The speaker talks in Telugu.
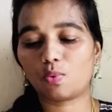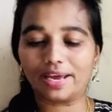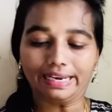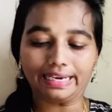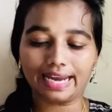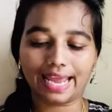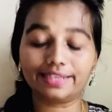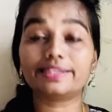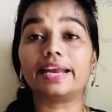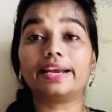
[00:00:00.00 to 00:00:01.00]
వెరీ
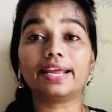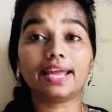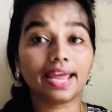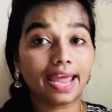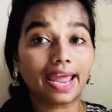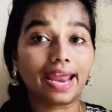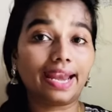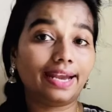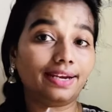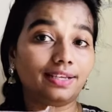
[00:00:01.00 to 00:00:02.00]
నైస్ అండి
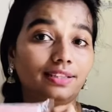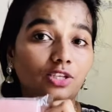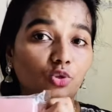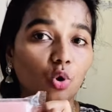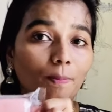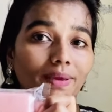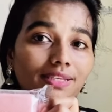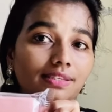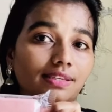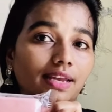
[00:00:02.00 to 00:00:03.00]
అండ్ ద సోప్
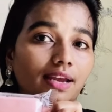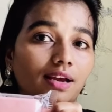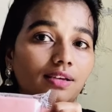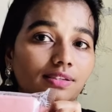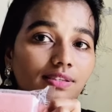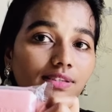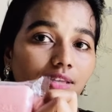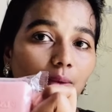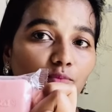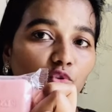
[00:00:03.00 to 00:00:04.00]
ఈస్
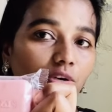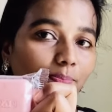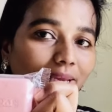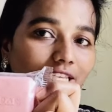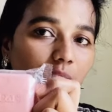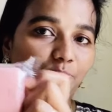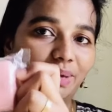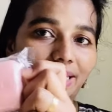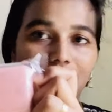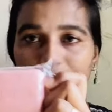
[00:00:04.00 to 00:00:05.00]
సమ్ వర్డ్ పీచ్
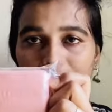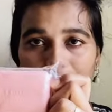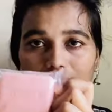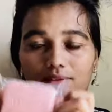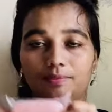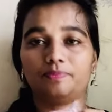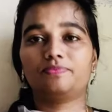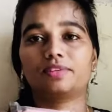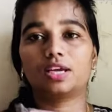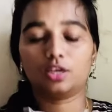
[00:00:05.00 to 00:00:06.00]
పింక్ ఇన్ కలర్
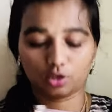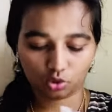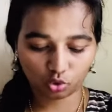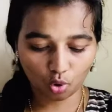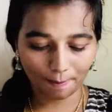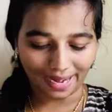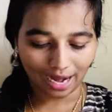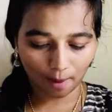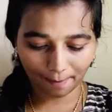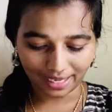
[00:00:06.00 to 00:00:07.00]
సోప్
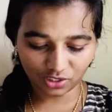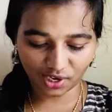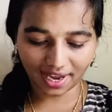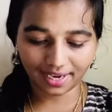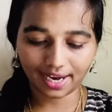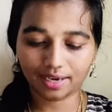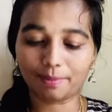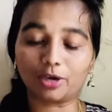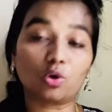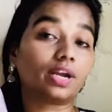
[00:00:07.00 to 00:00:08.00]
ఎలా అప్లై చేయాలి అని
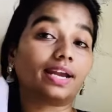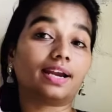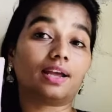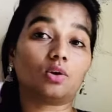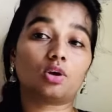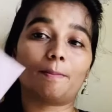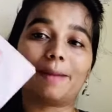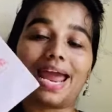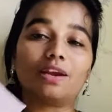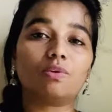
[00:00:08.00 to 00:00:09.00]
మనకు ఇక్కడ ఒక
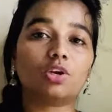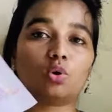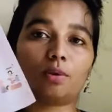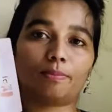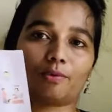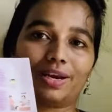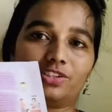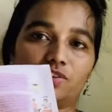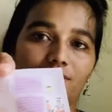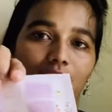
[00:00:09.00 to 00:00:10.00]
మాన్యువల్ కూడా
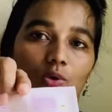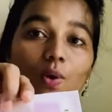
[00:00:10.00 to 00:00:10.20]
ప్రొవైడ్ చేశారు